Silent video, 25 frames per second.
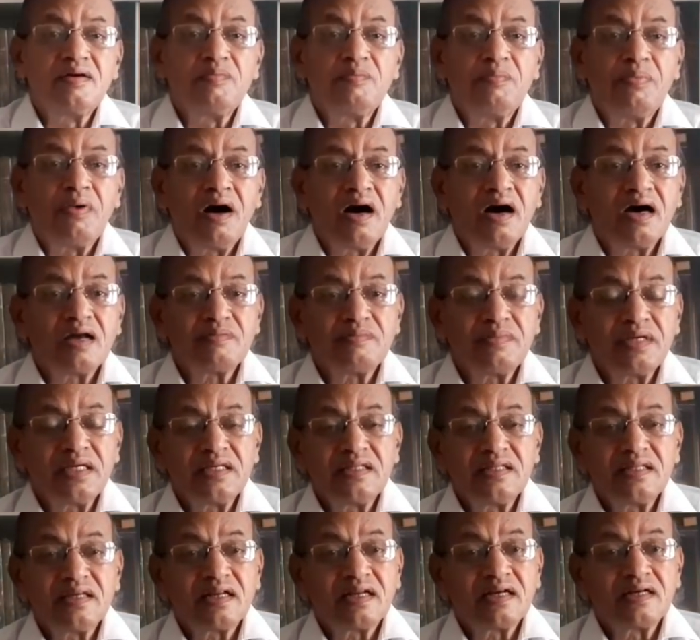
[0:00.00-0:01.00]

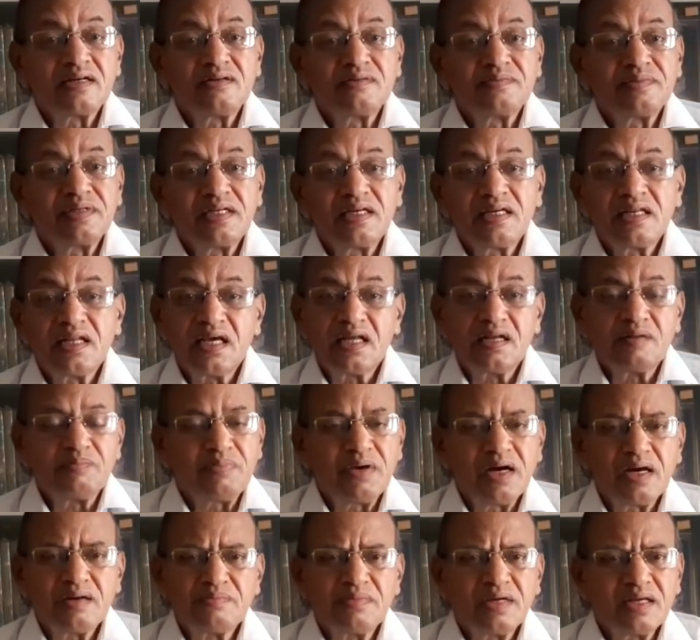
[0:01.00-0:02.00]
பார்மீதி இறங்கும் நீரேன்
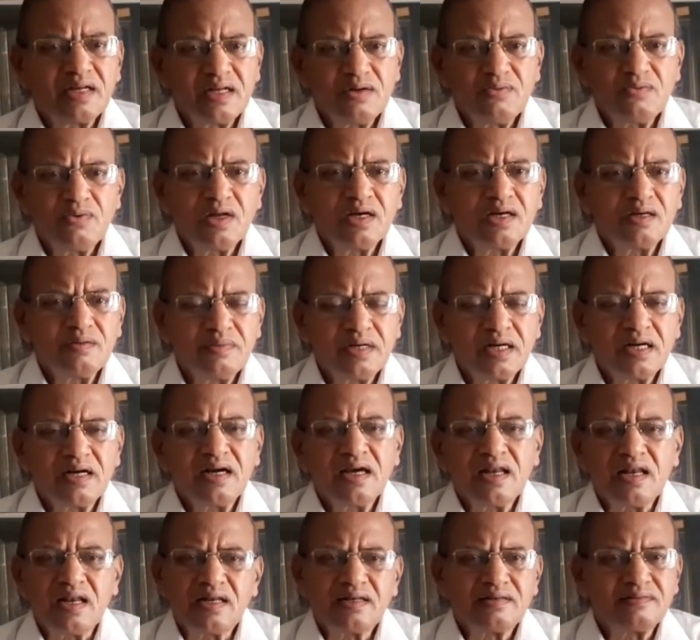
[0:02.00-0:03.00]
பார்மீனா உலக
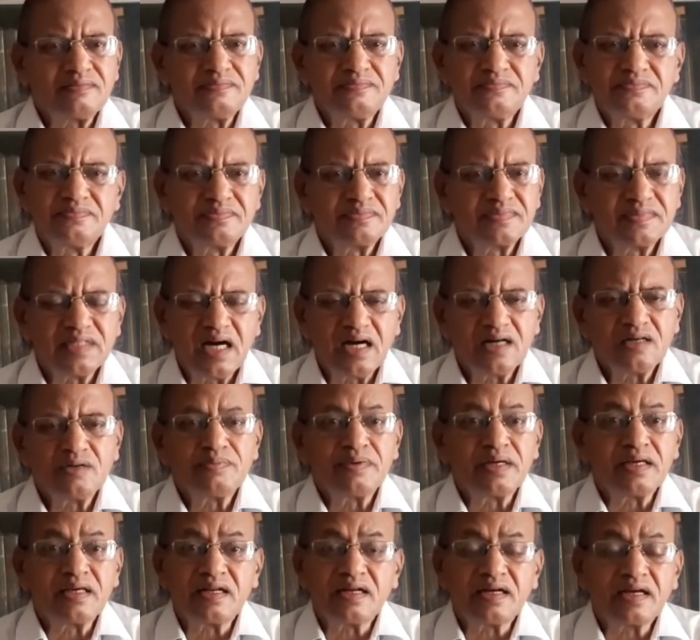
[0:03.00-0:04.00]
மக்கள் அது
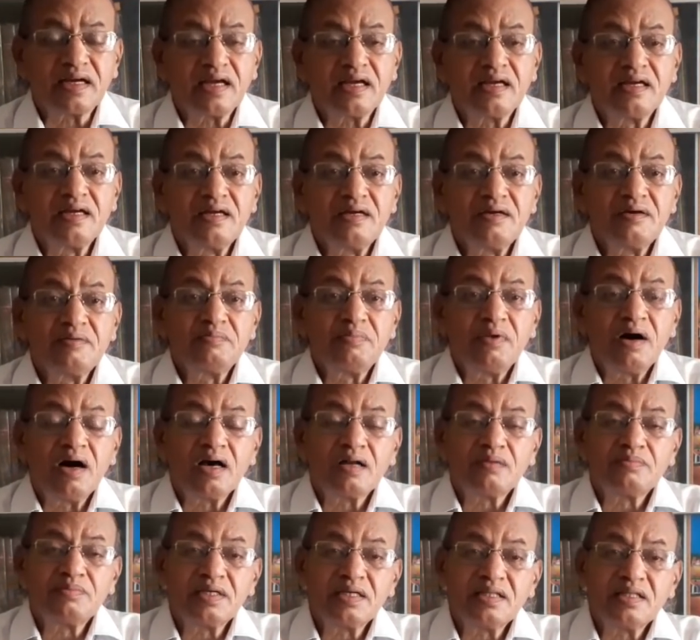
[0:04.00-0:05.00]
போயிறங்க
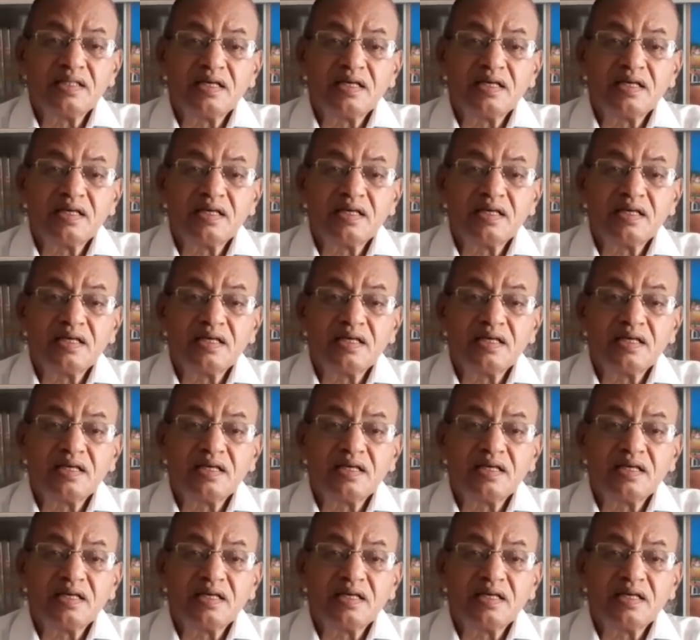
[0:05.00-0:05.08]
பார்மீதி